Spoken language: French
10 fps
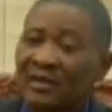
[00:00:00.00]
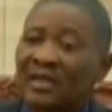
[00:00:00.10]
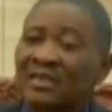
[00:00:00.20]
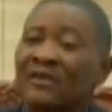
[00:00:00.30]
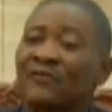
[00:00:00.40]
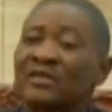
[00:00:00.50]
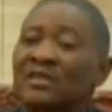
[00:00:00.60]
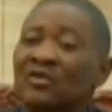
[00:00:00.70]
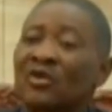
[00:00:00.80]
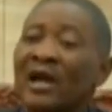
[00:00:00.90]
que cette
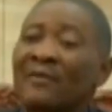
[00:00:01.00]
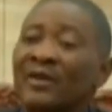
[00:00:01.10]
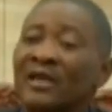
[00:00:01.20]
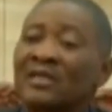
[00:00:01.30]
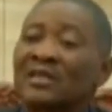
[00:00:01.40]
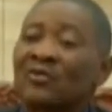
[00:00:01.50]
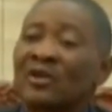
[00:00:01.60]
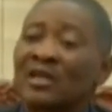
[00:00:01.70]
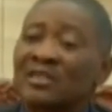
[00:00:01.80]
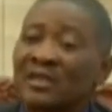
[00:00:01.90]
fois-ci ce qu'on a appelé les accords
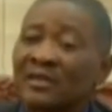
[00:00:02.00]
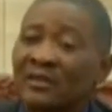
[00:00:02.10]
d'Alger,